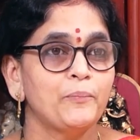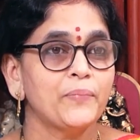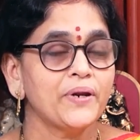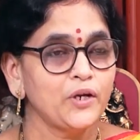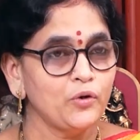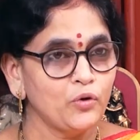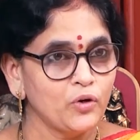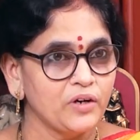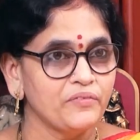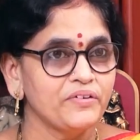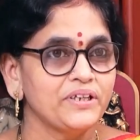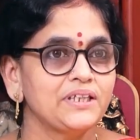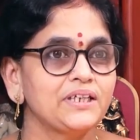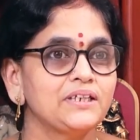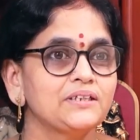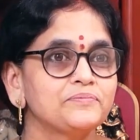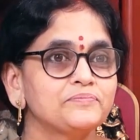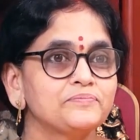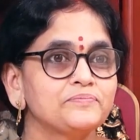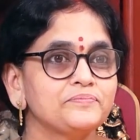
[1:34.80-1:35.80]
ప్రయోగం ఇది
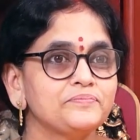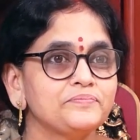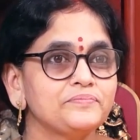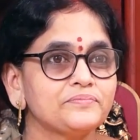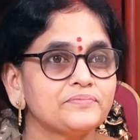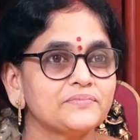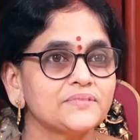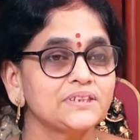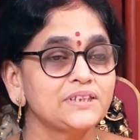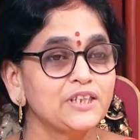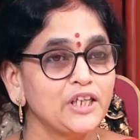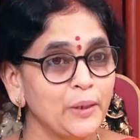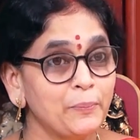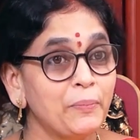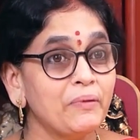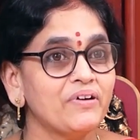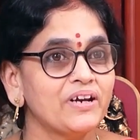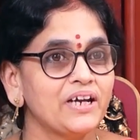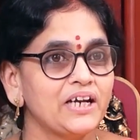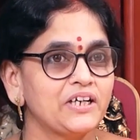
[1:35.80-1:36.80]

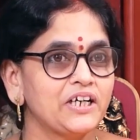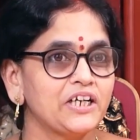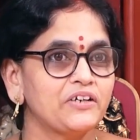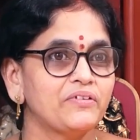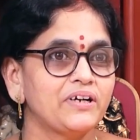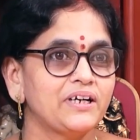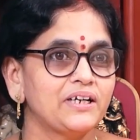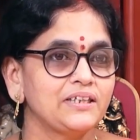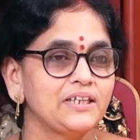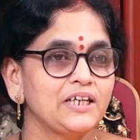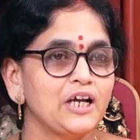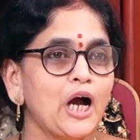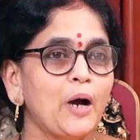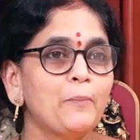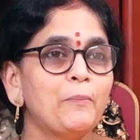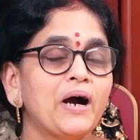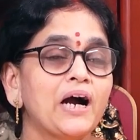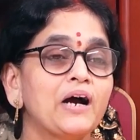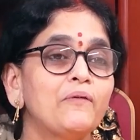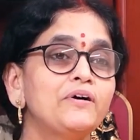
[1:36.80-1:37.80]
దీపం అనేటటువంటిది ఆ
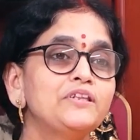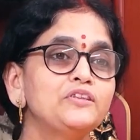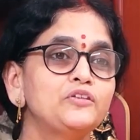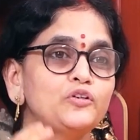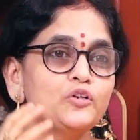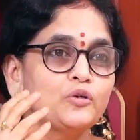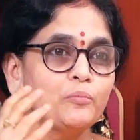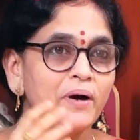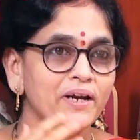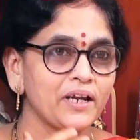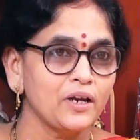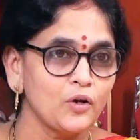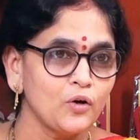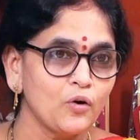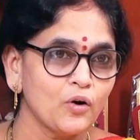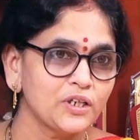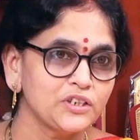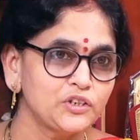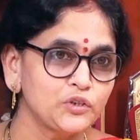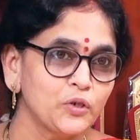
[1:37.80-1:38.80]
భగవంతుడు మనలో
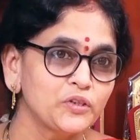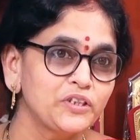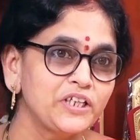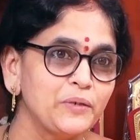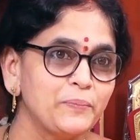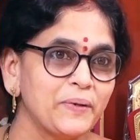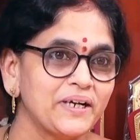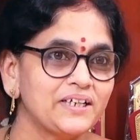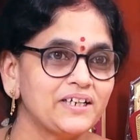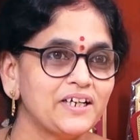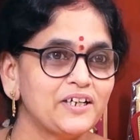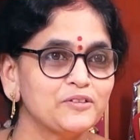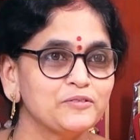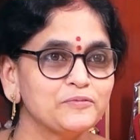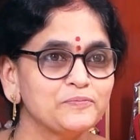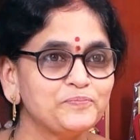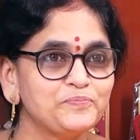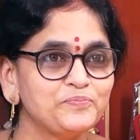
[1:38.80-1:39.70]
ఒక జ్యోతిని పెట్టాడు